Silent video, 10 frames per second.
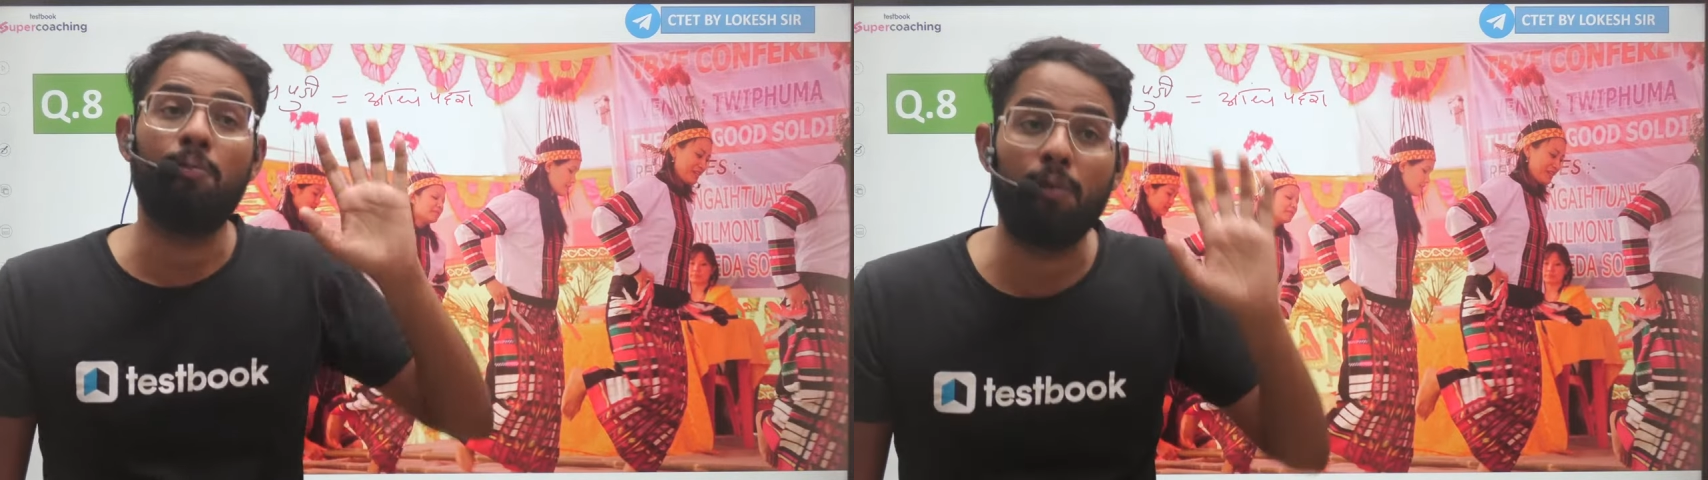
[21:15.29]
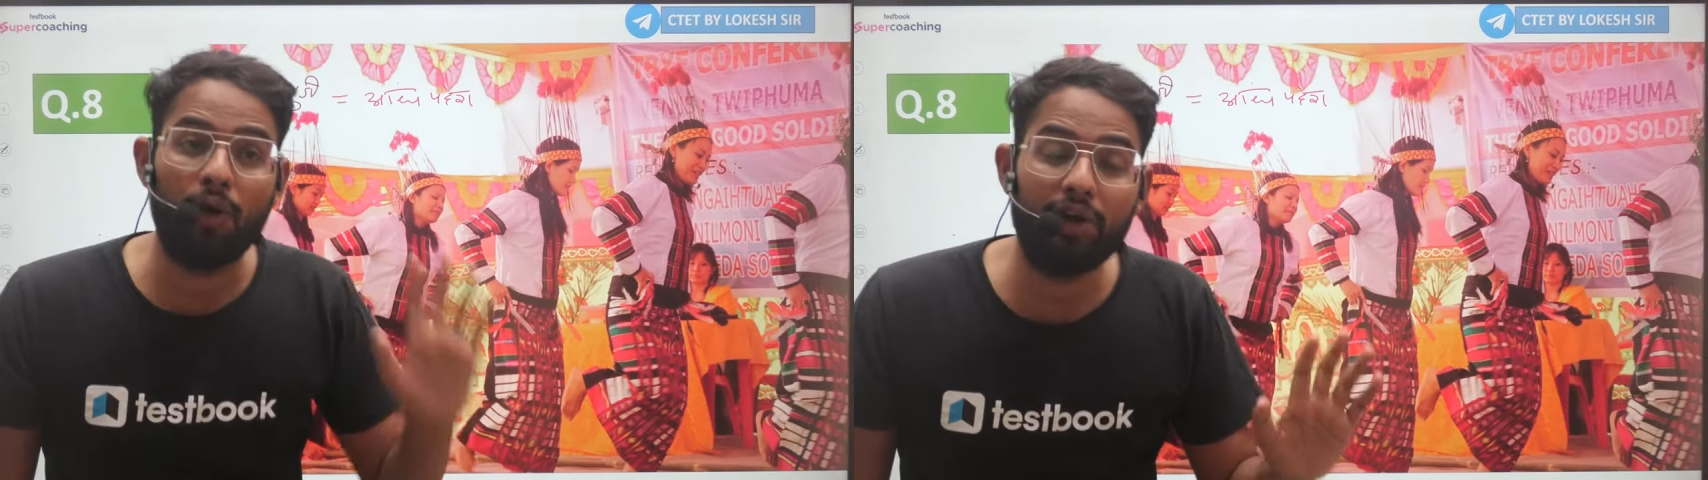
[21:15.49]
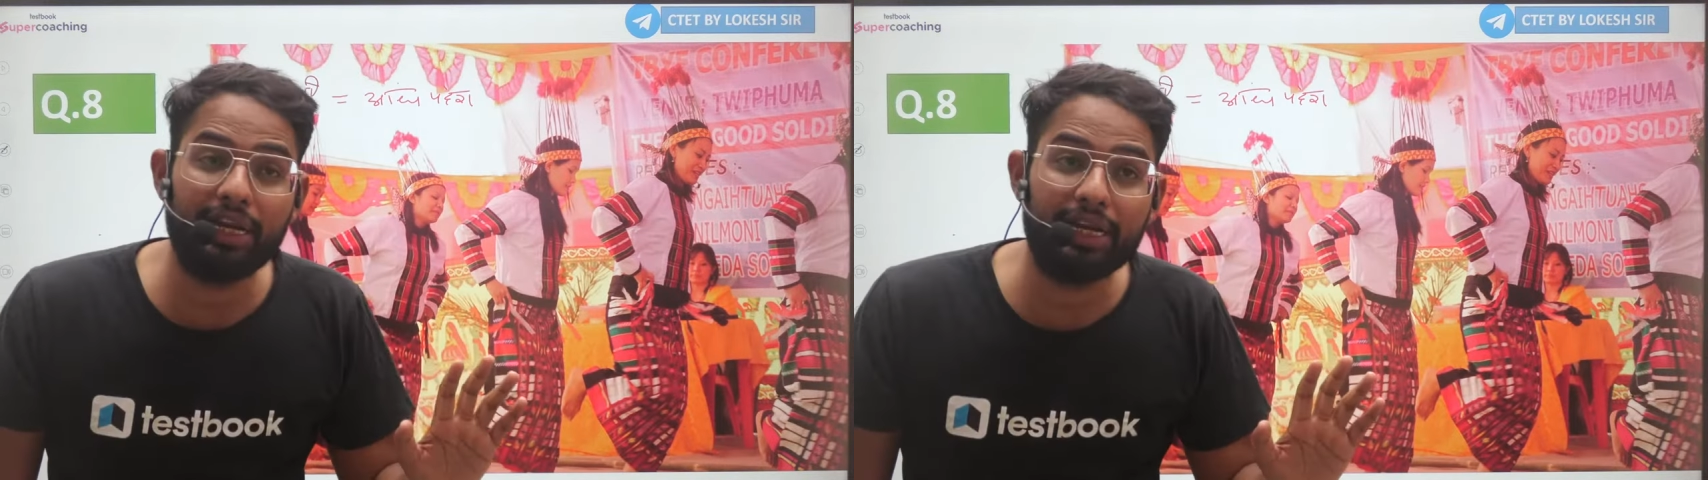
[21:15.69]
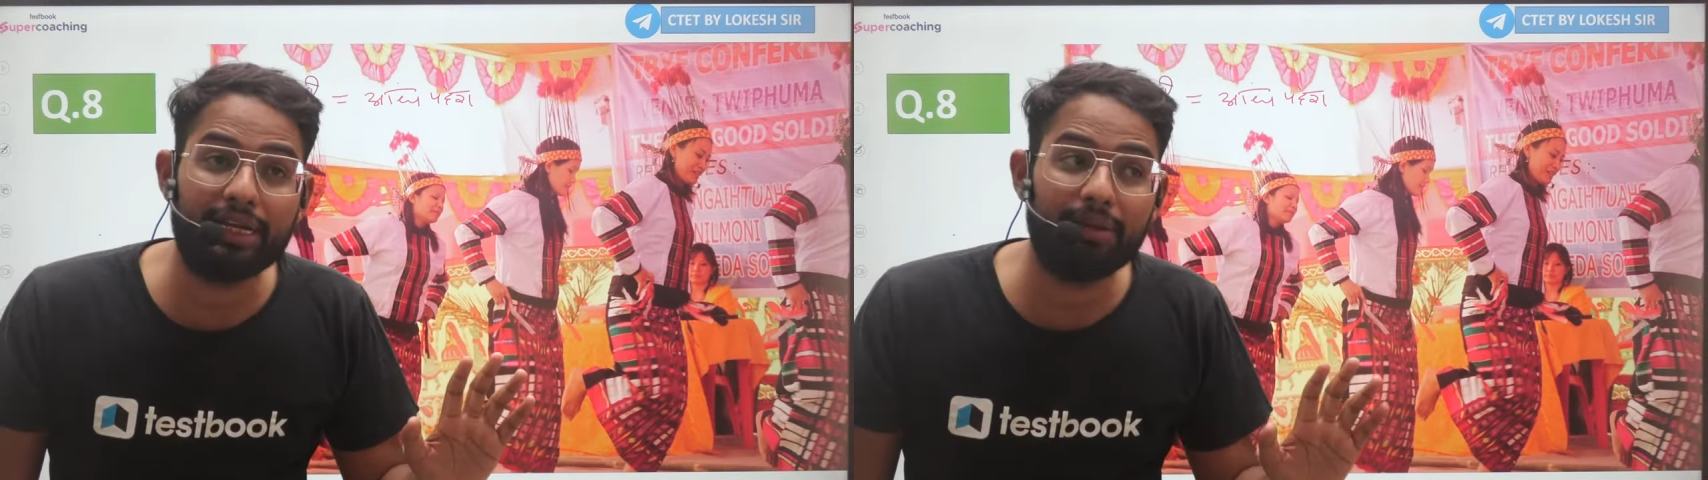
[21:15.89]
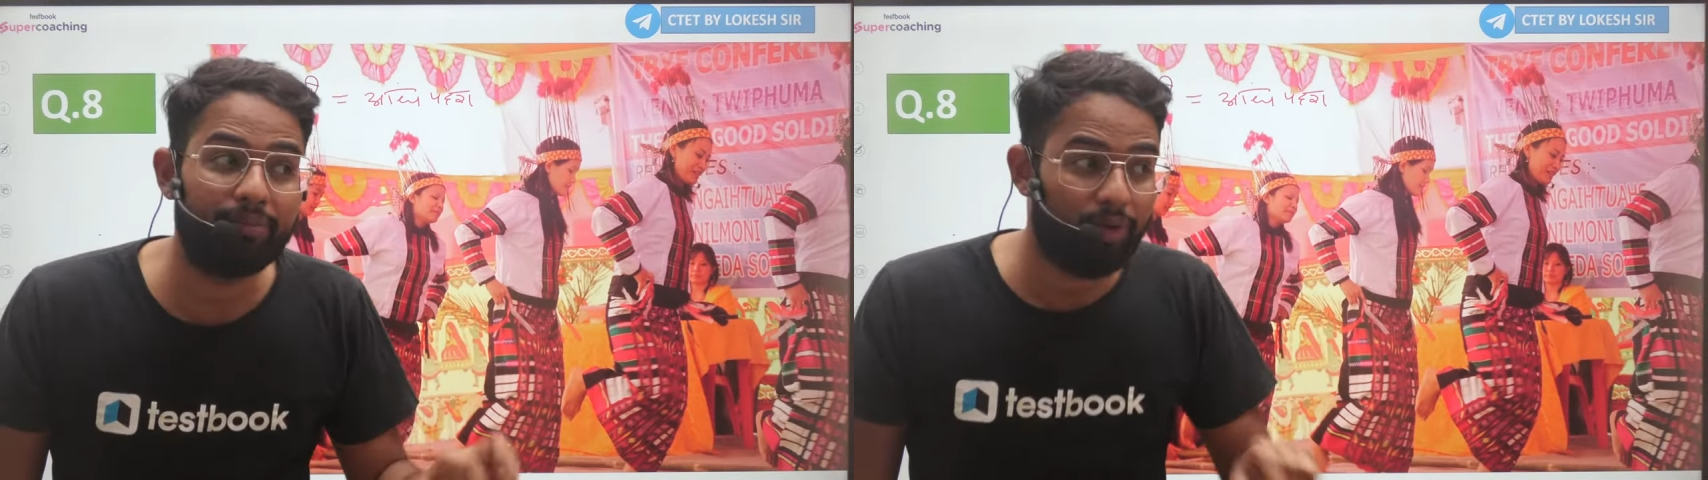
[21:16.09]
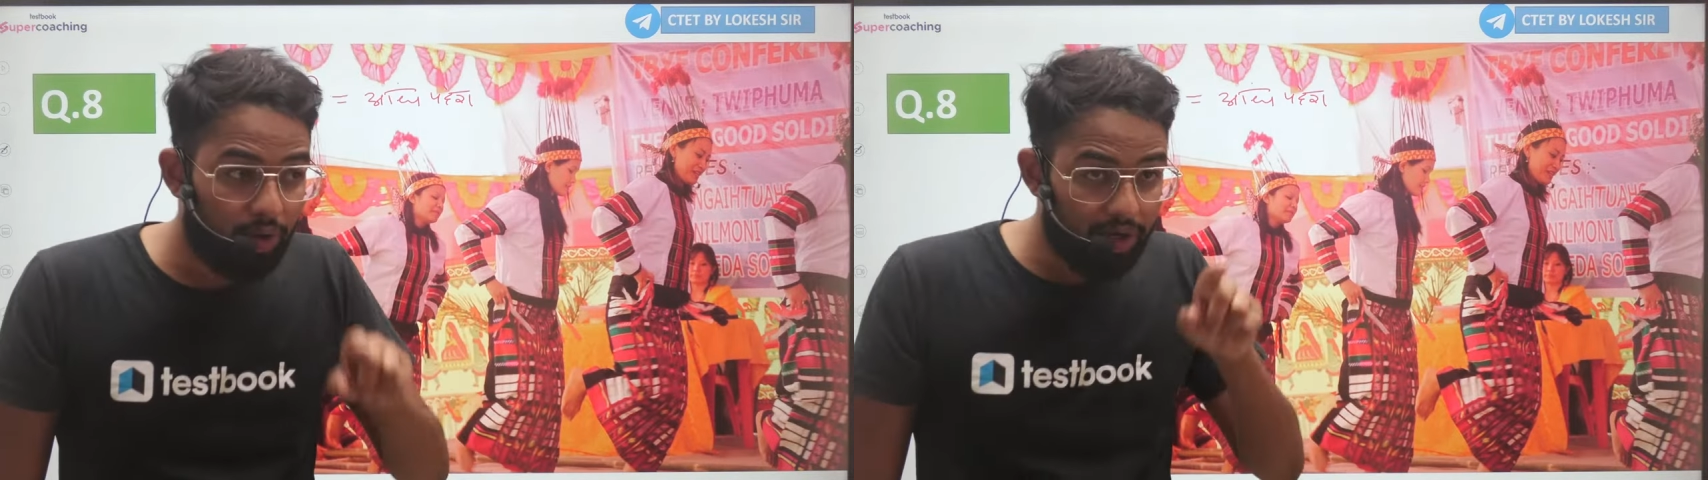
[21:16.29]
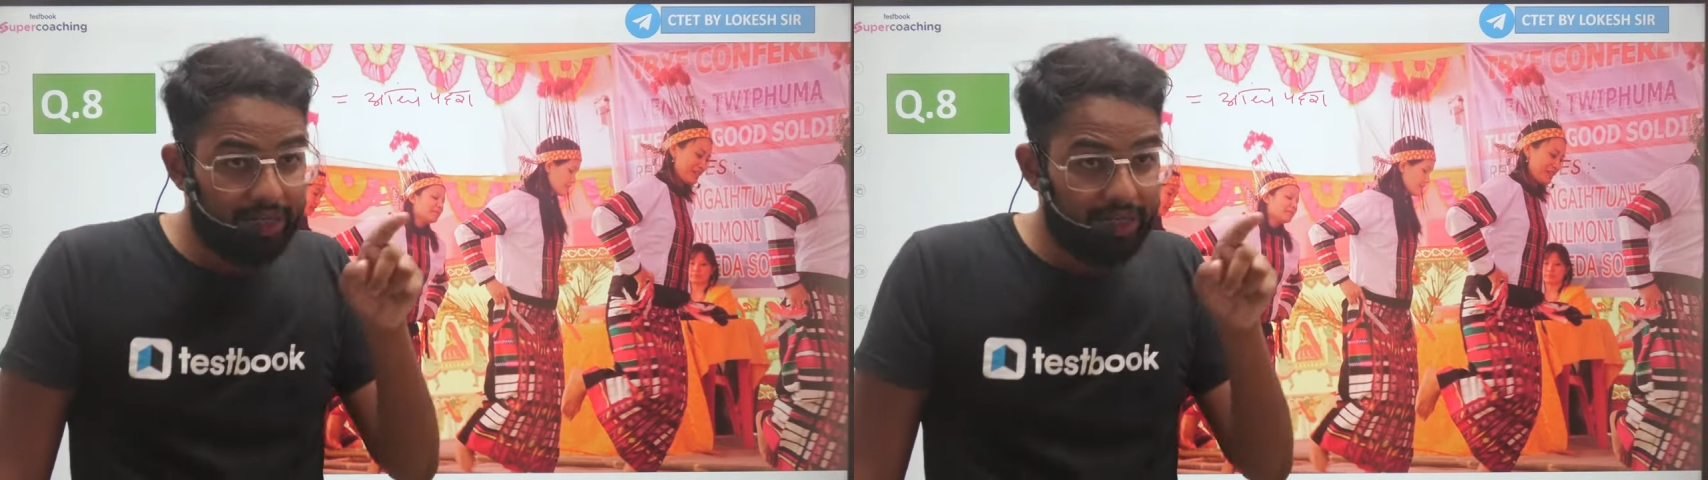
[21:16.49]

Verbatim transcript: मोहनियट्टम और